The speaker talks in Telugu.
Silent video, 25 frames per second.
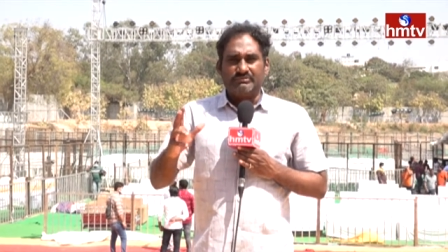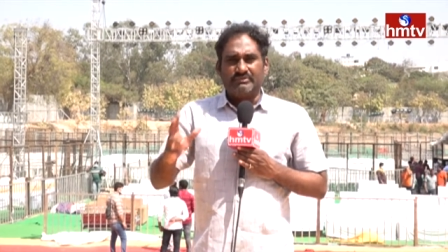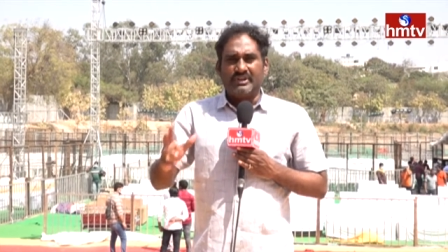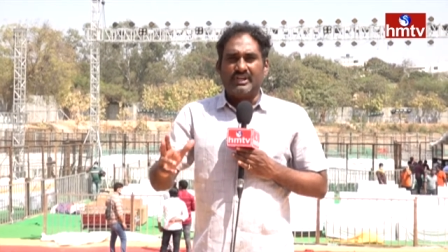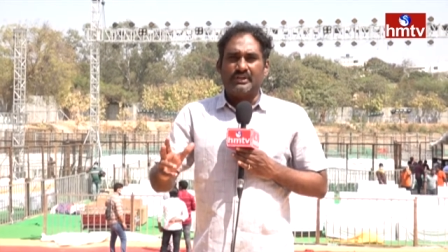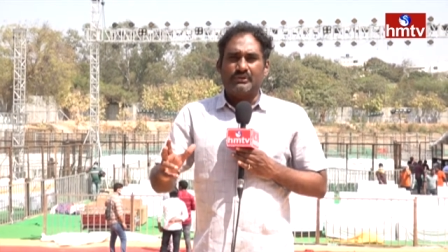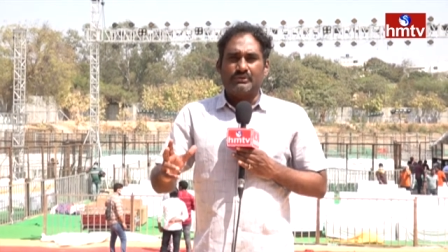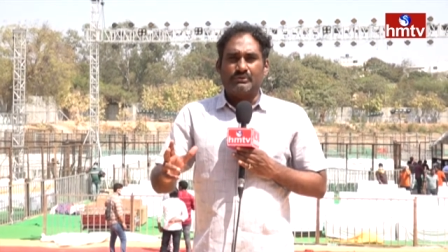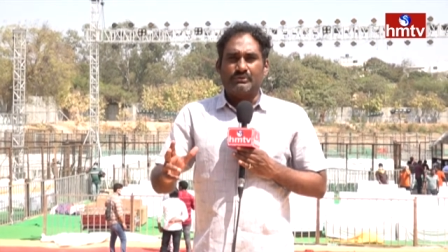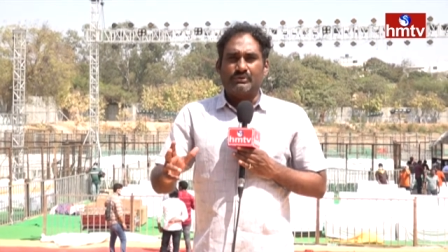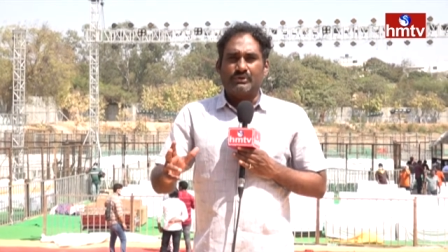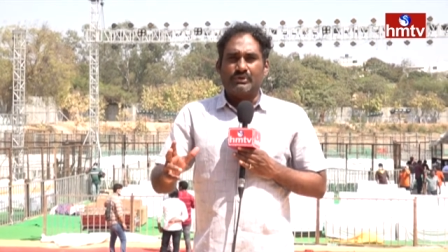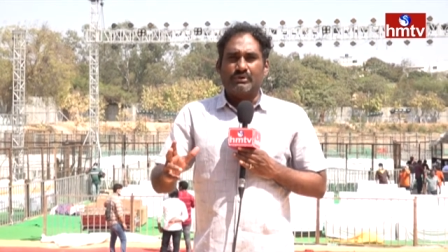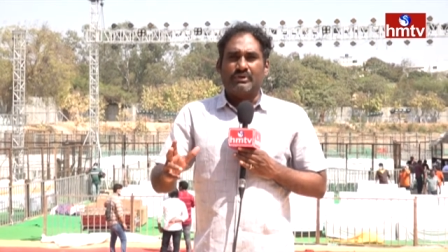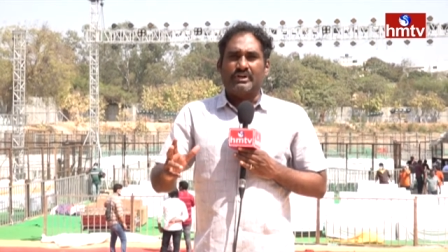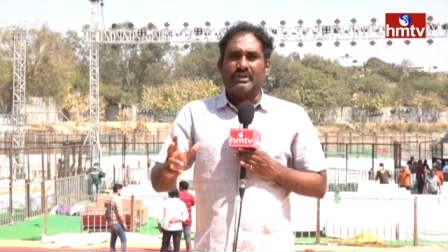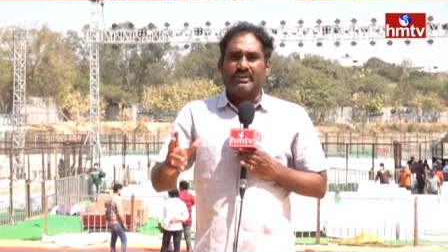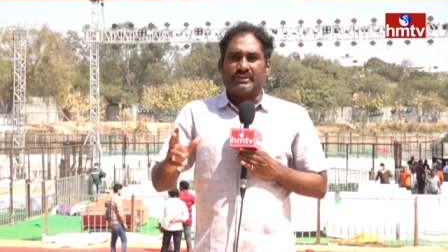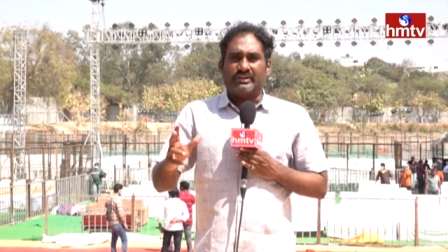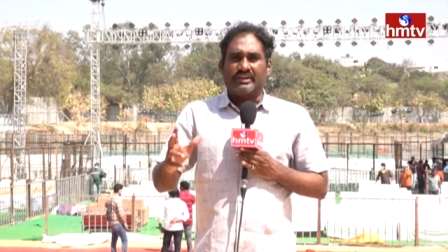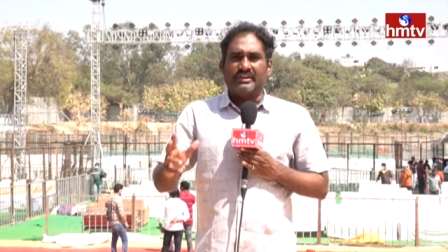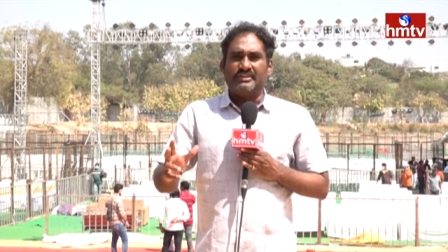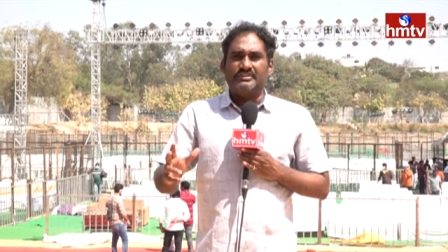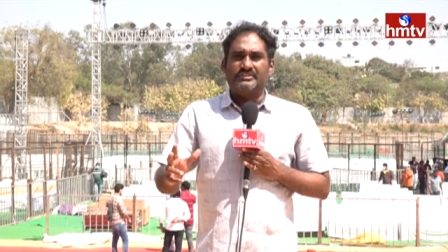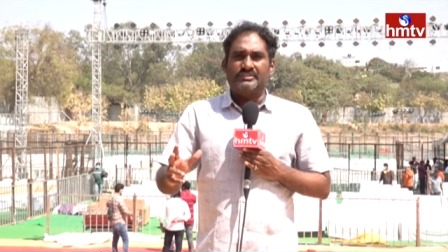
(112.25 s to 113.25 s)
ఈవెంట్ కూడా ఒక
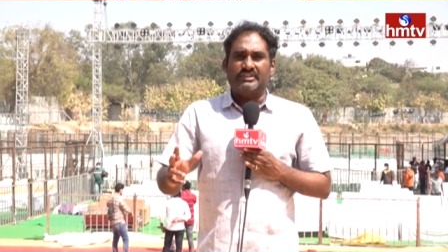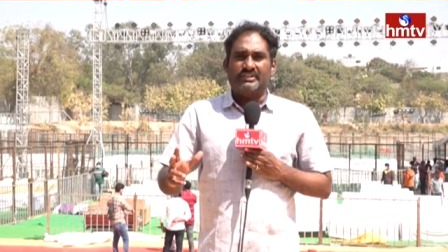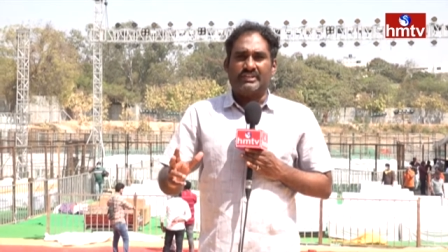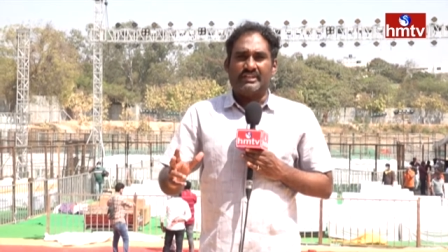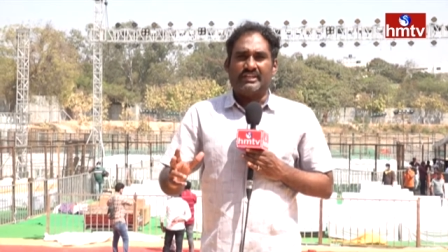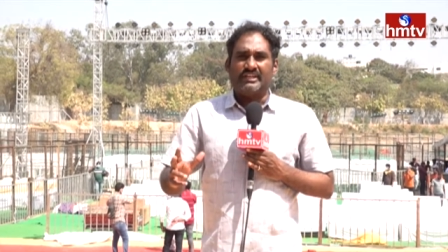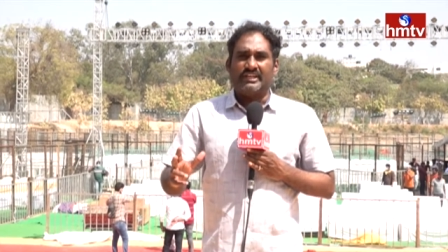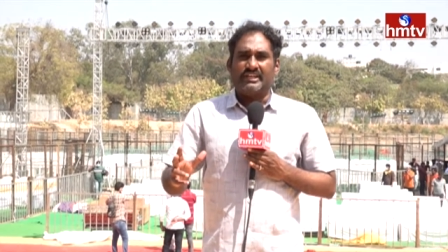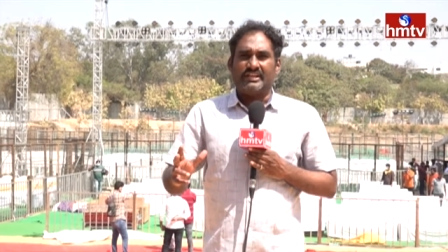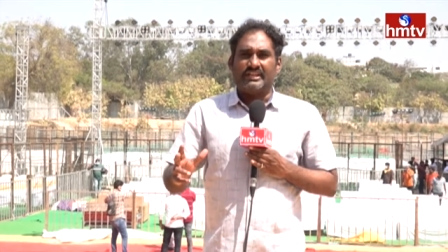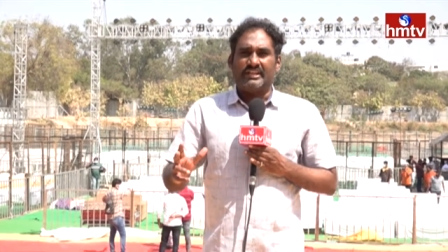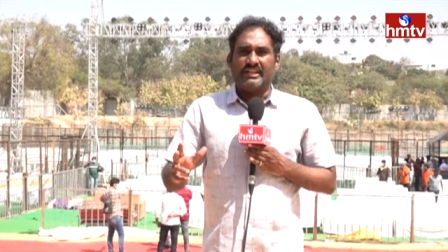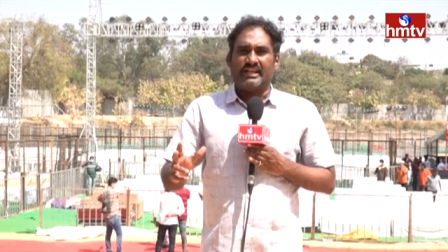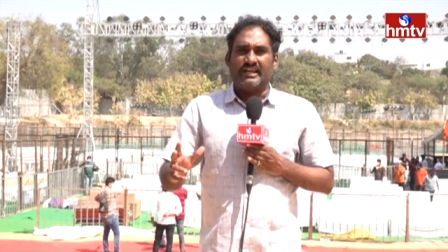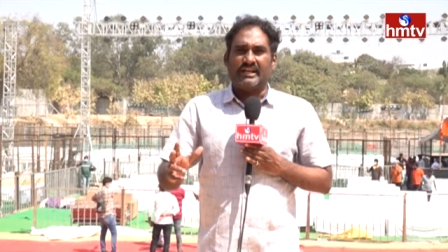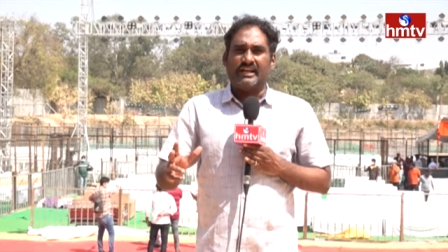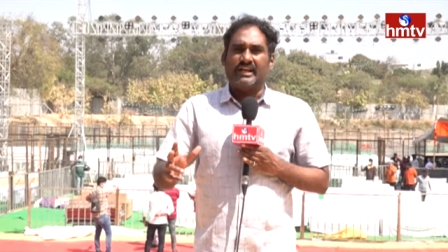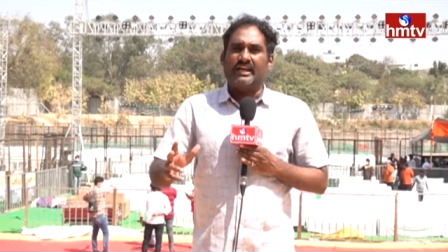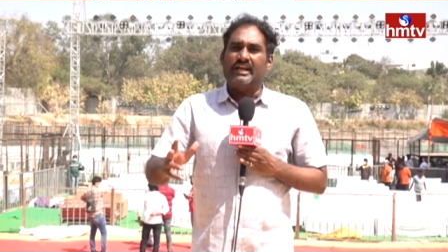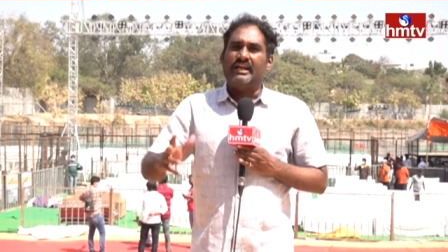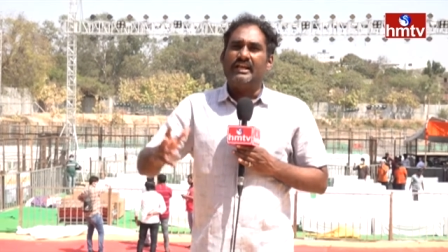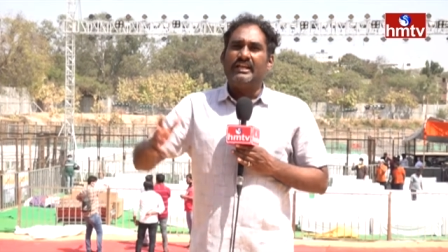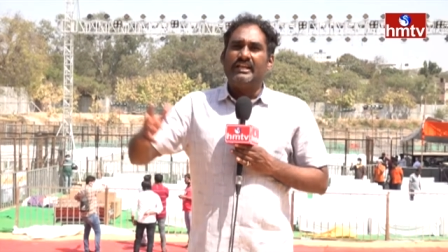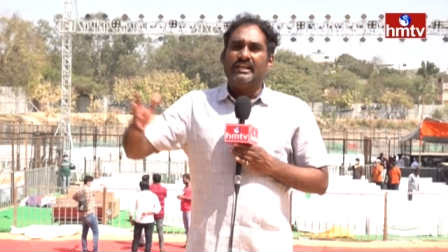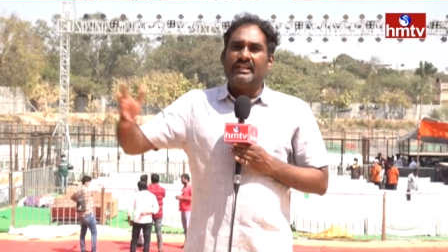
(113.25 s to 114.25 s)
ట్రెండ్ సెట్టింగ్ అనేలాగా